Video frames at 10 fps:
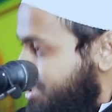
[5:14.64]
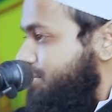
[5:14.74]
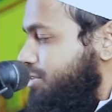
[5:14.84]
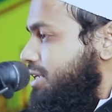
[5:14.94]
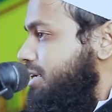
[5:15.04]
সঠিক
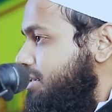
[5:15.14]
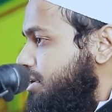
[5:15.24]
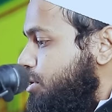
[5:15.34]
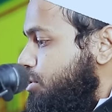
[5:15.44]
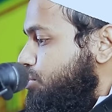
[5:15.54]
কথা
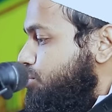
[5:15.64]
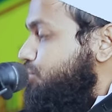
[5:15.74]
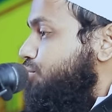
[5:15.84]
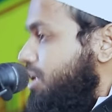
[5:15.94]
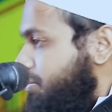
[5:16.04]
তো
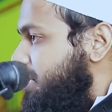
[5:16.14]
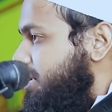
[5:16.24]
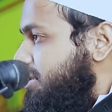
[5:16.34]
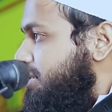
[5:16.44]
জনাবে